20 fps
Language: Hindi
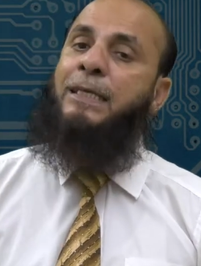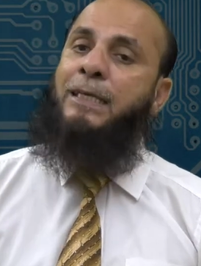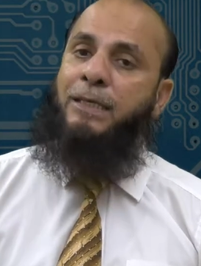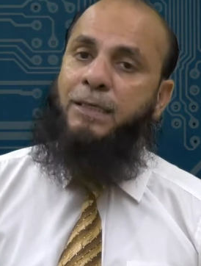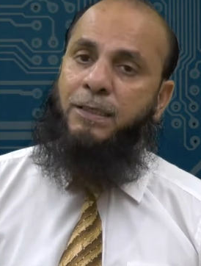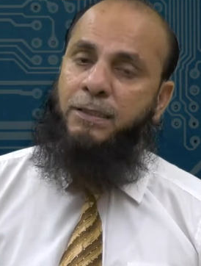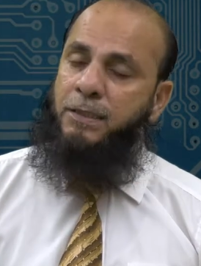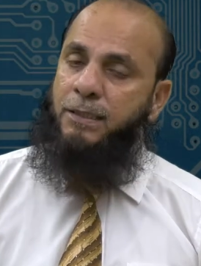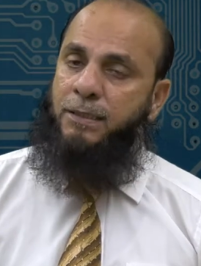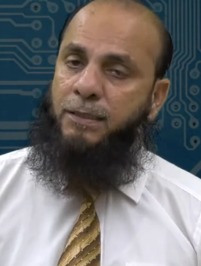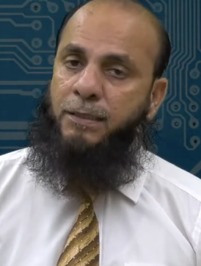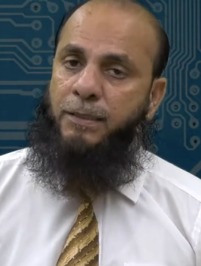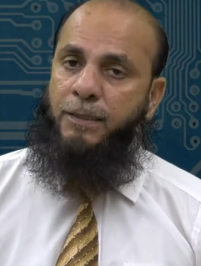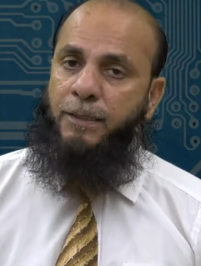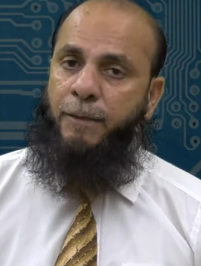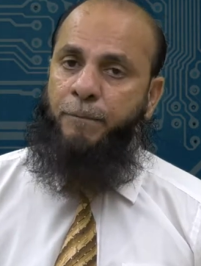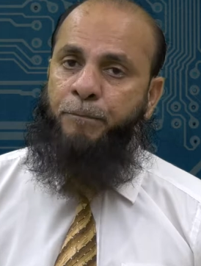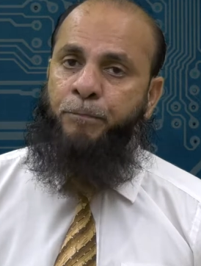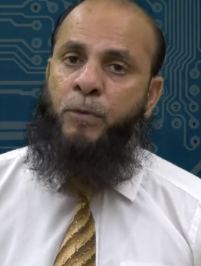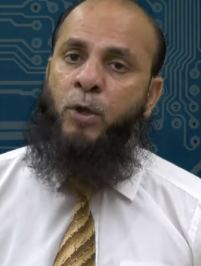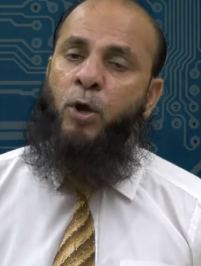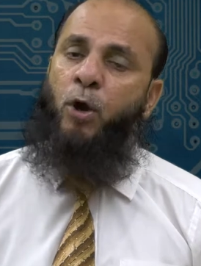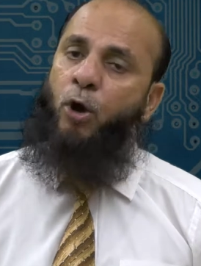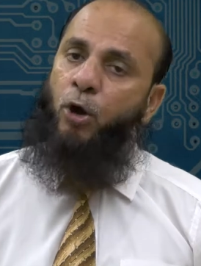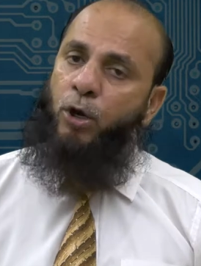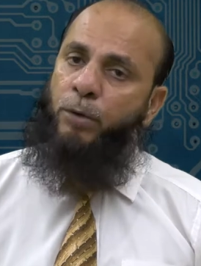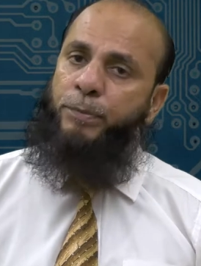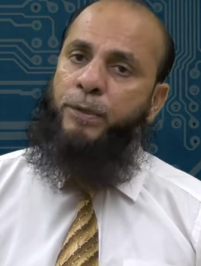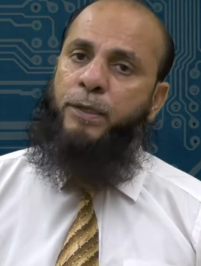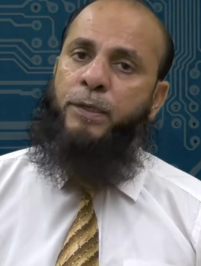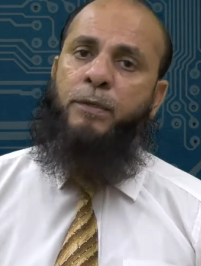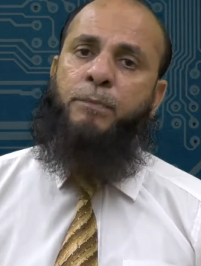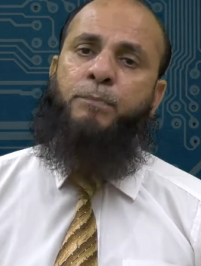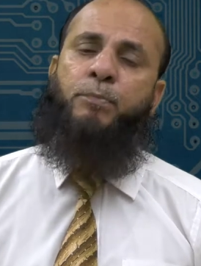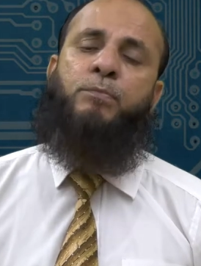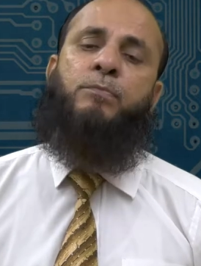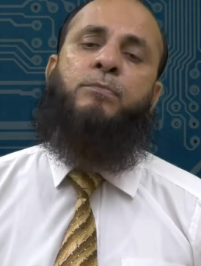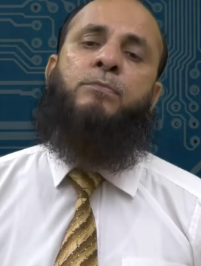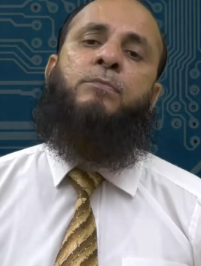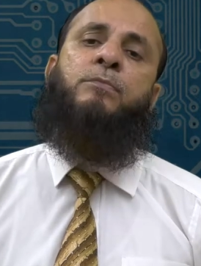की जाती है और भी
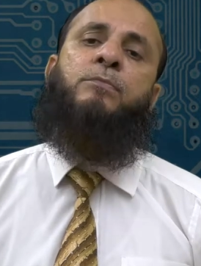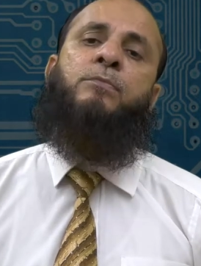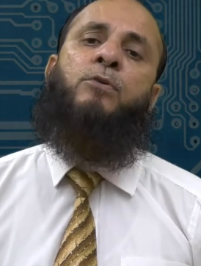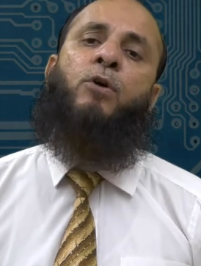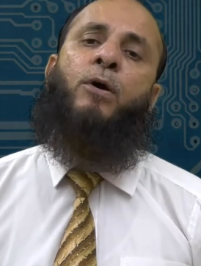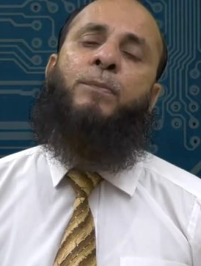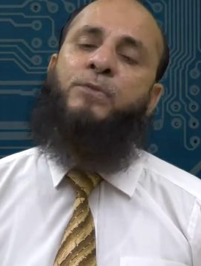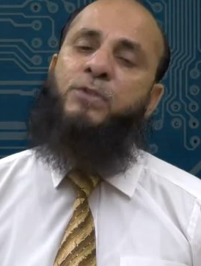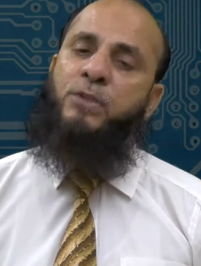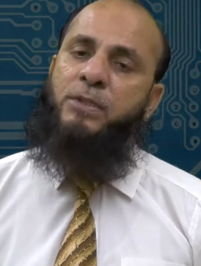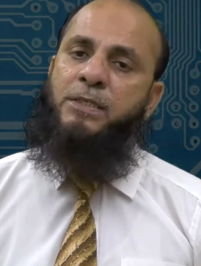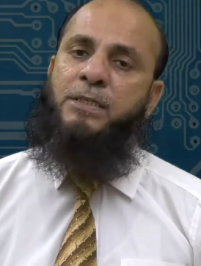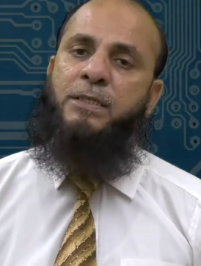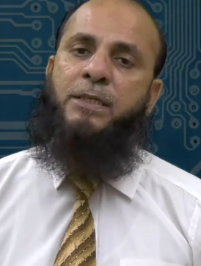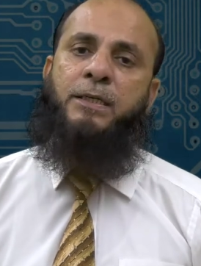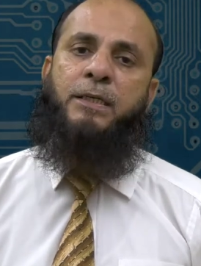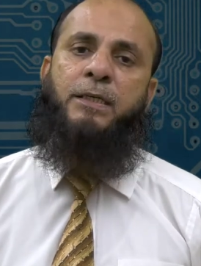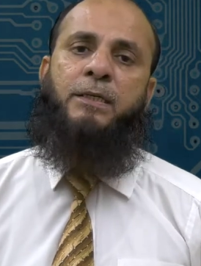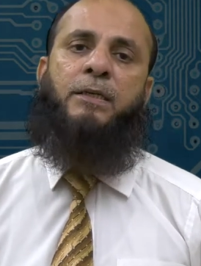ऑप्शन है